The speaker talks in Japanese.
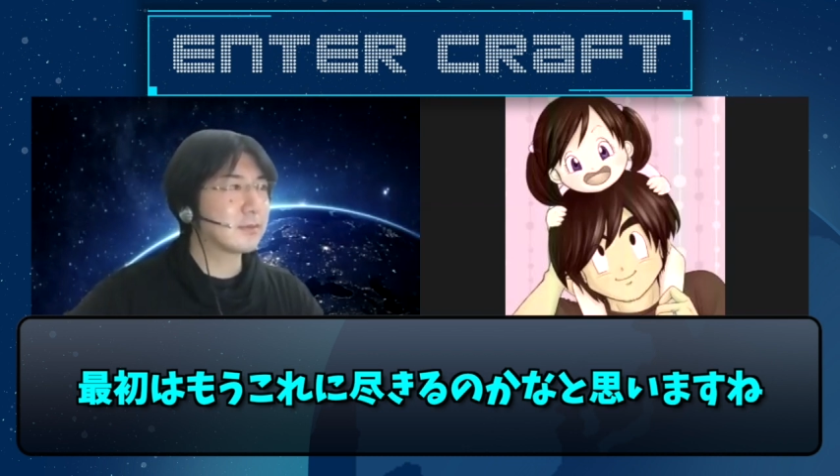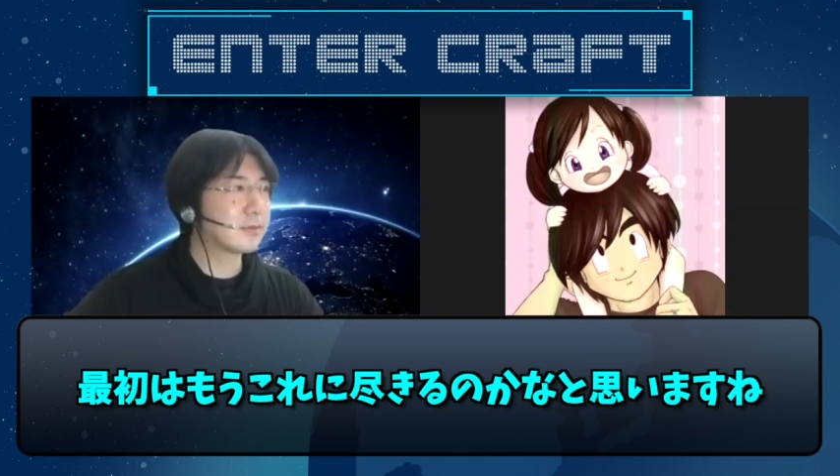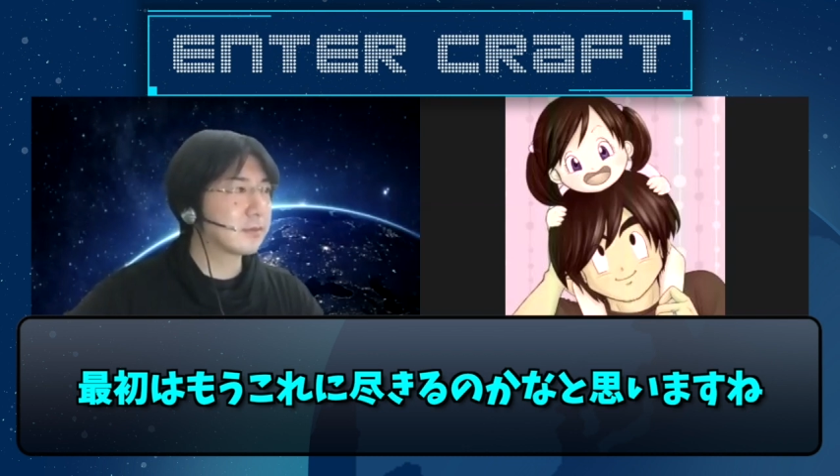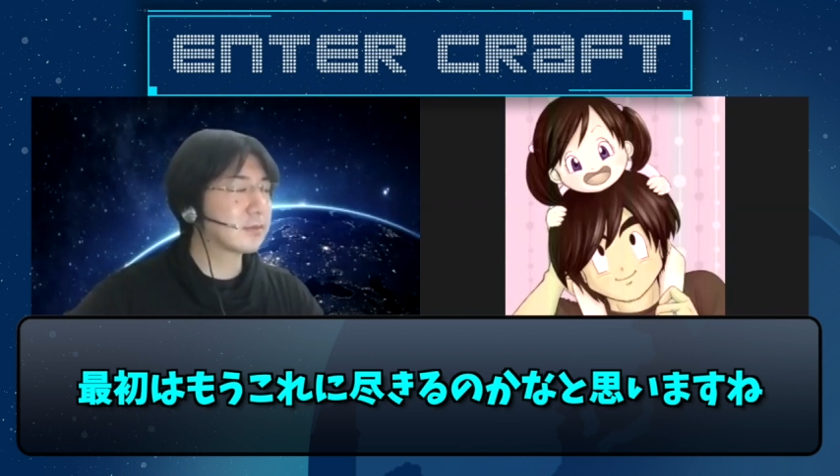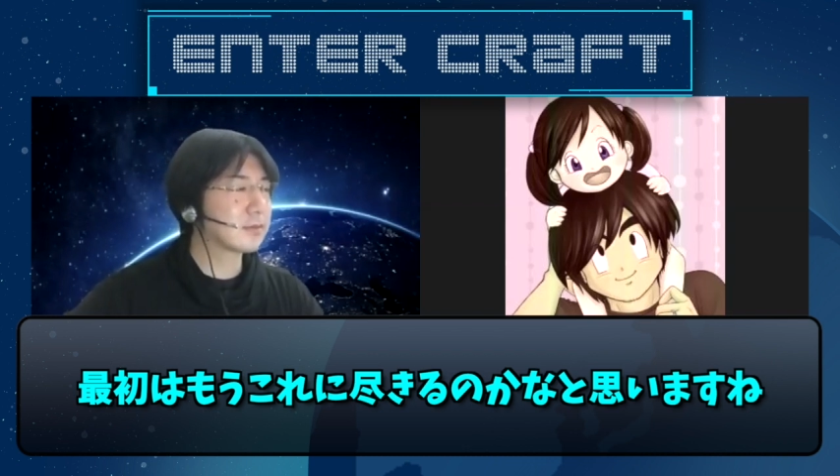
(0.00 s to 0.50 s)
きる
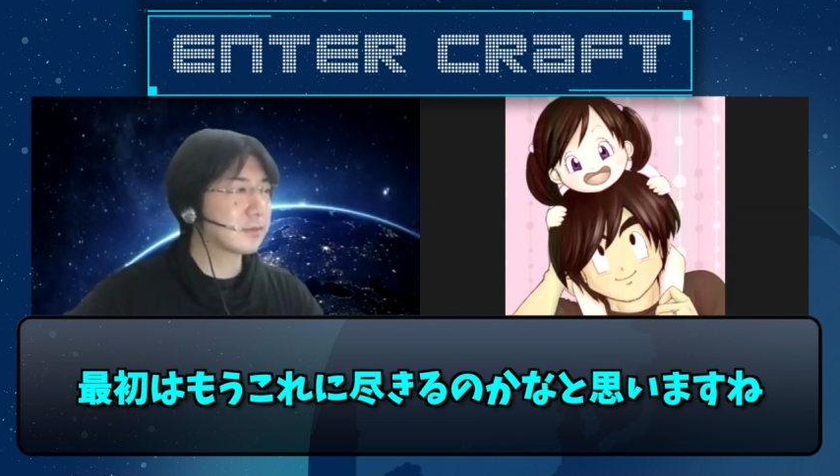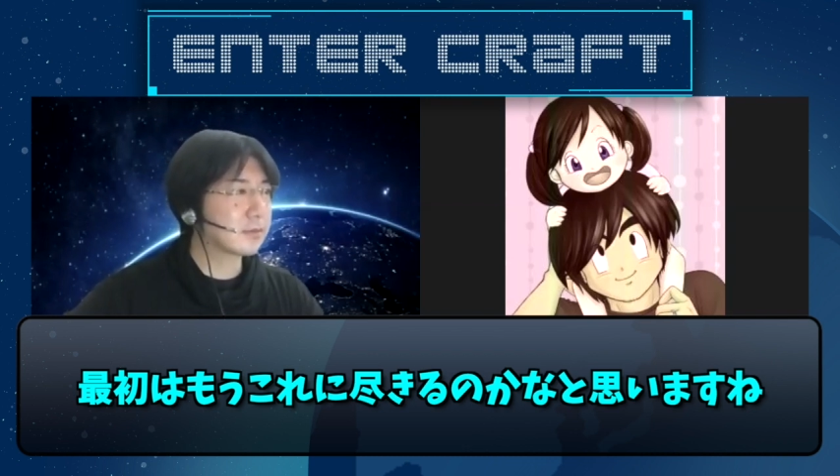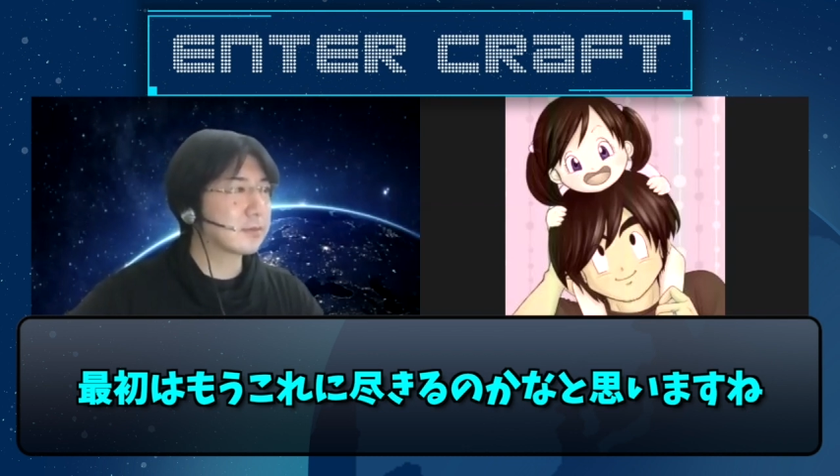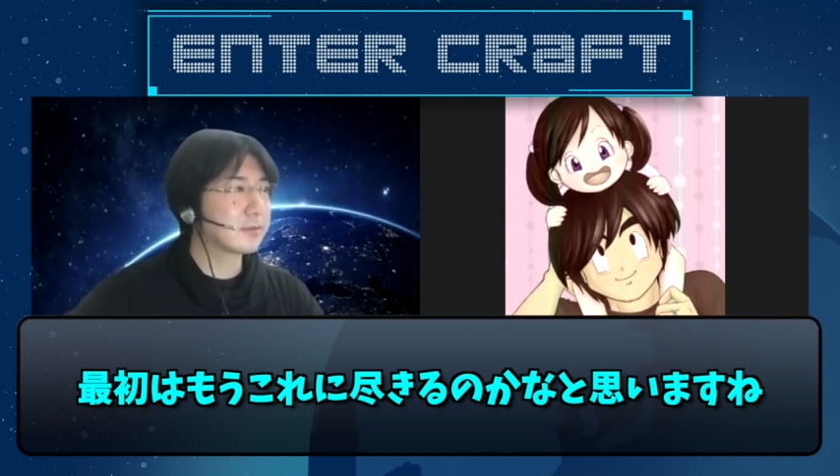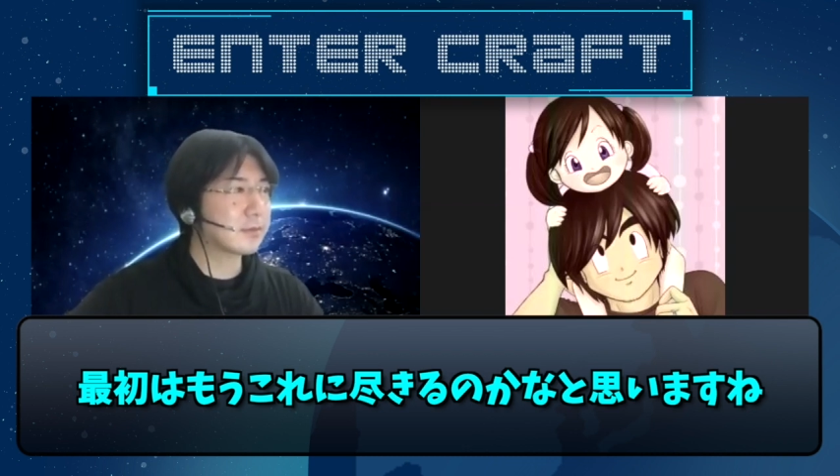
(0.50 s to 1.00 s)
のかな
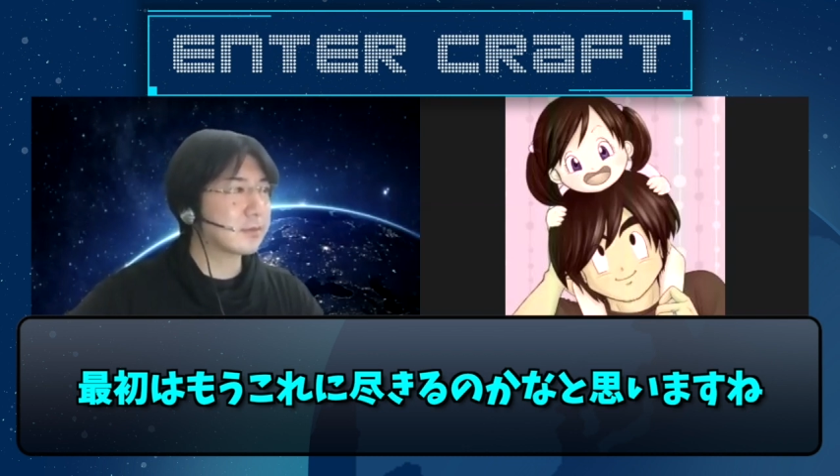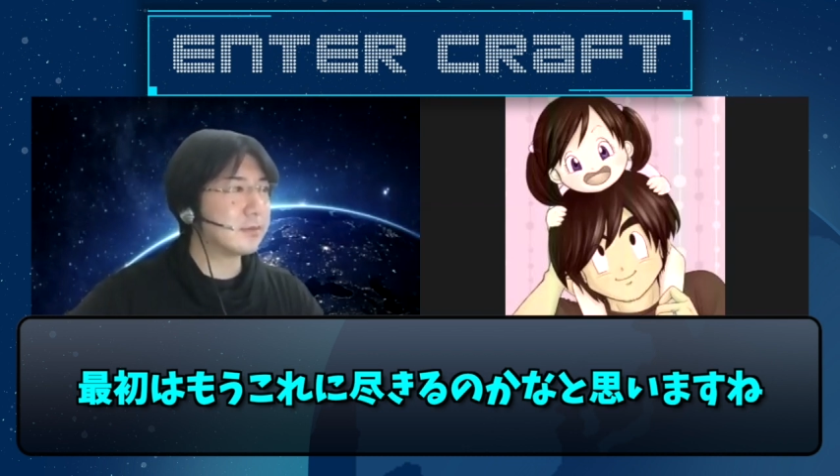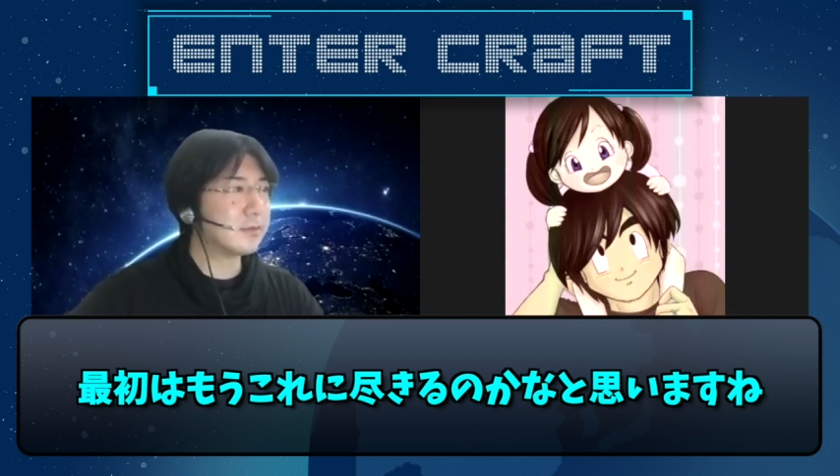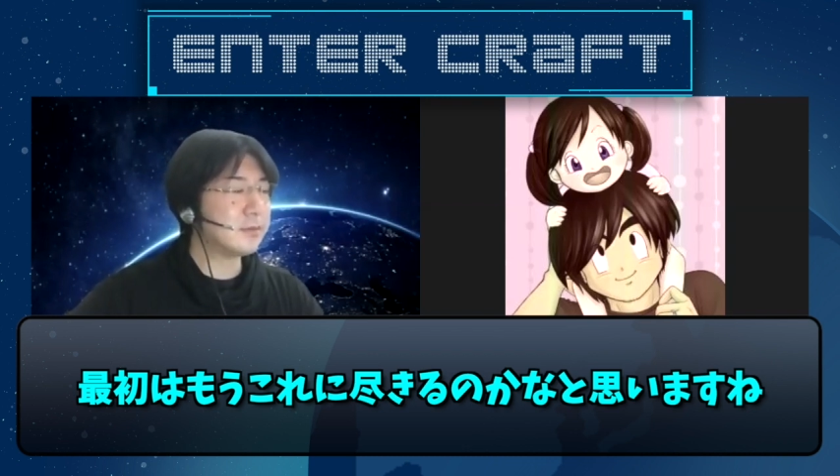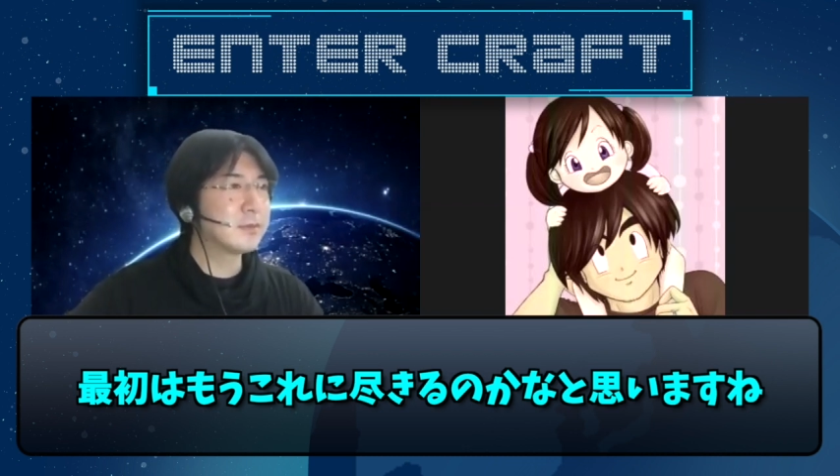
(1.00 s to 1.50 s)
と思いますね。